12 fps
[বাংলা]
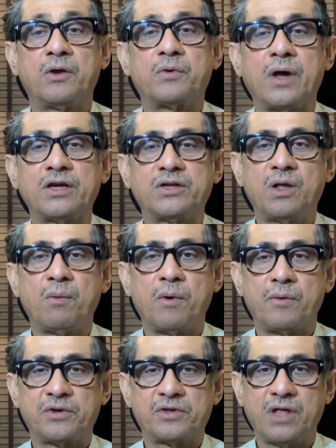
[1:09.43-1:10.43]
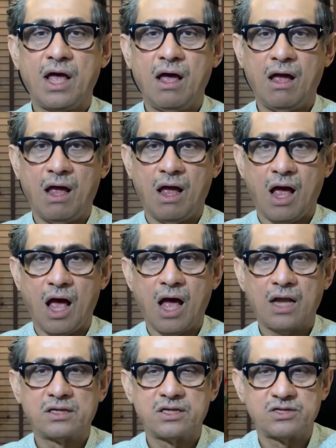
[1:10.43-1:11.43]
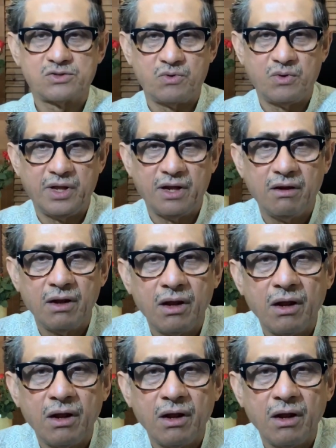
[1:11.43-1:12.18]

স্বাস্থ্য ব্যবস্থা আর সংস্কৃতির